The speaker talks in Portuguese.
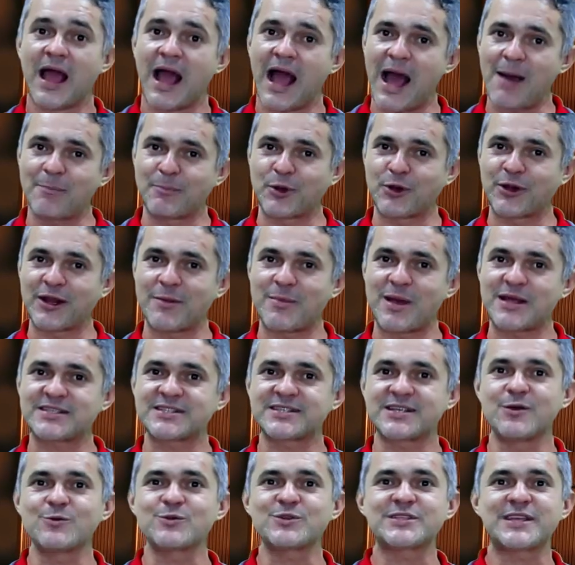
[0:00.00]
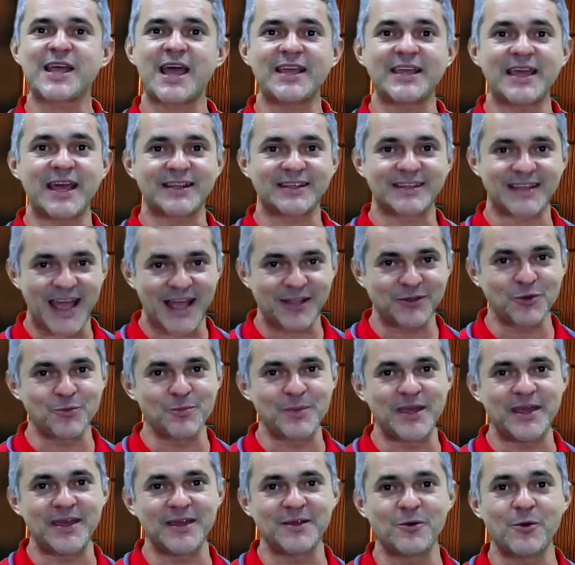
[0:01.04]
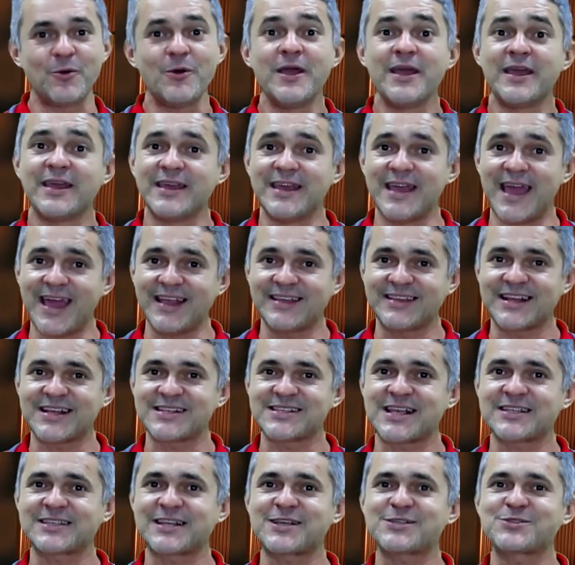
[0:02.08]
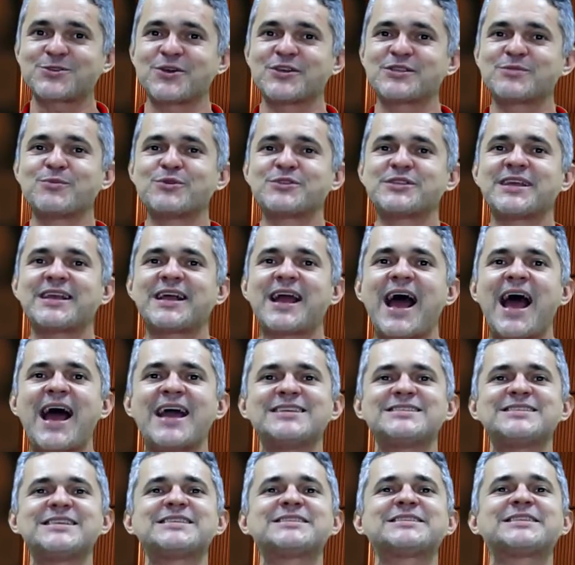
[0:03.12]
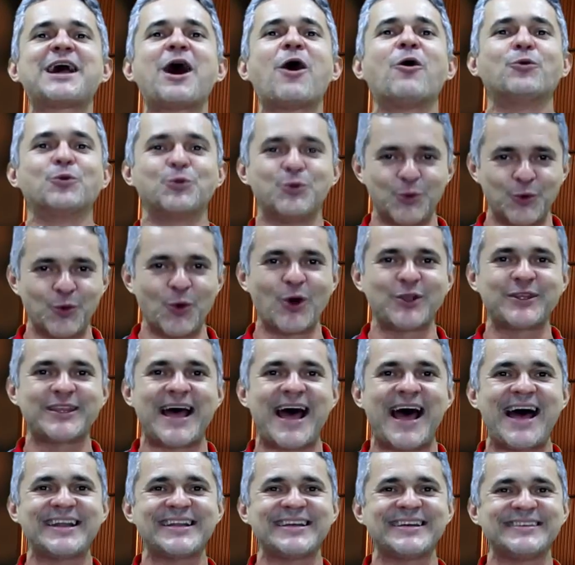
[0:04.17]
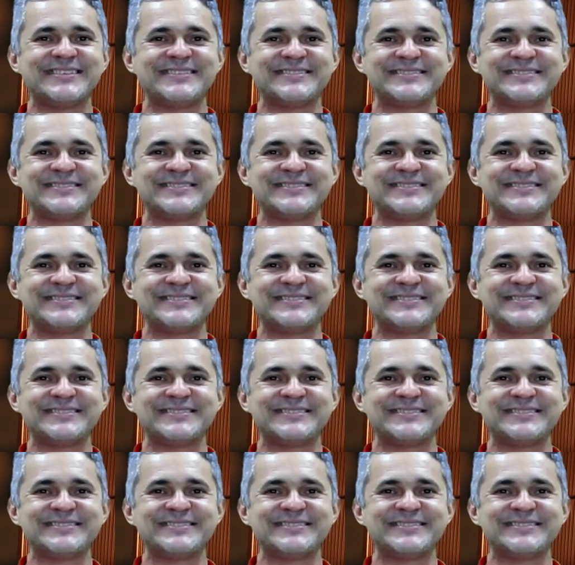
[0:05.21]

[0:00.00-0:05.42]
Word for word: A programação segue até domingo e entre as atrações musicais está o Dara.